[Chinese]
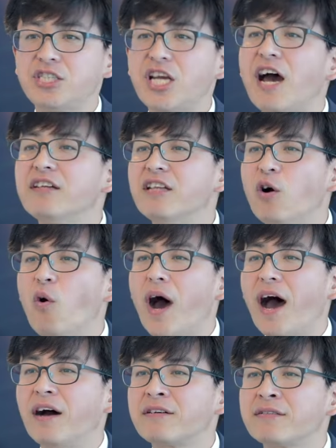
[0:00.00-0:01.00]
这样的
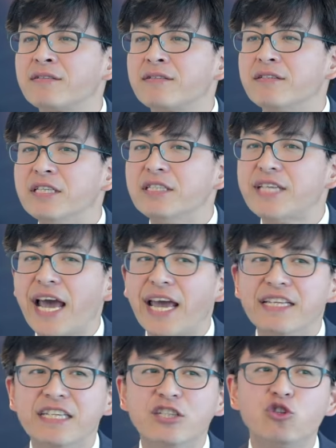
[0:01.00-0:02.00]
话。你
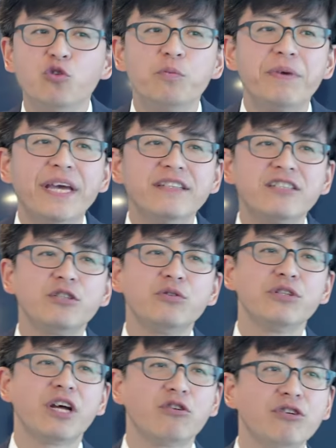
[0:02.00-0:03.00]
在你周边的社
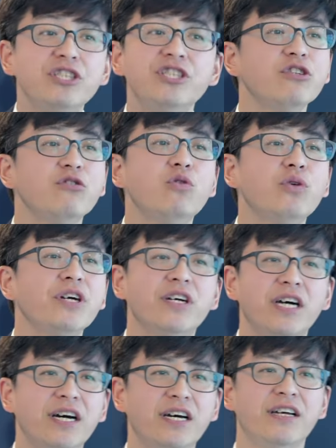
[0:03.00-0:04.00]
会当中，一切都会
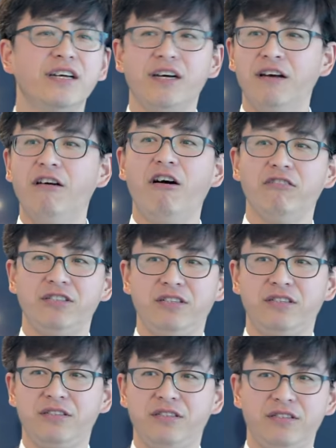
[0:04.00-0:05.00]
很很好的，
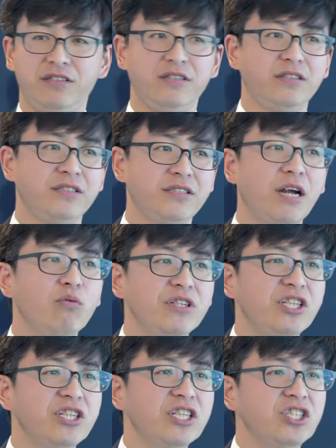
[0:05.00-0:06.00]
但是
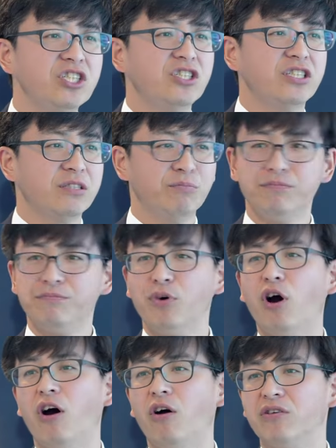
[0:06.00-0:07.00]
问题你自己
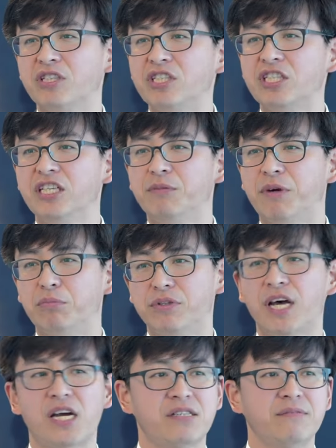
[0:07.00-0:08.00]
不好，你心里面不
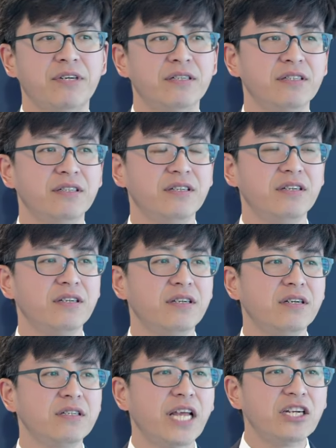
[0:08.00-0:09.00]
踏实吗？
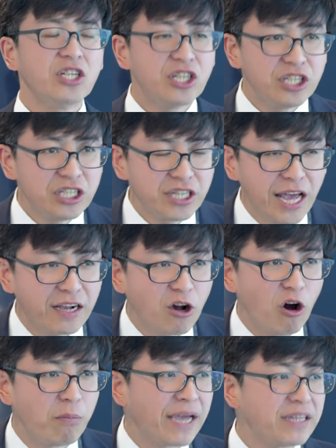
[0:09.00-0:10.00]
但是你一旦
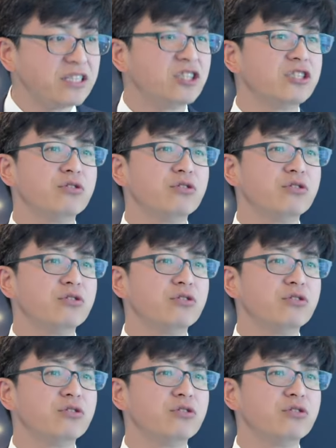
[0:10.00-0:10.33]
告白你是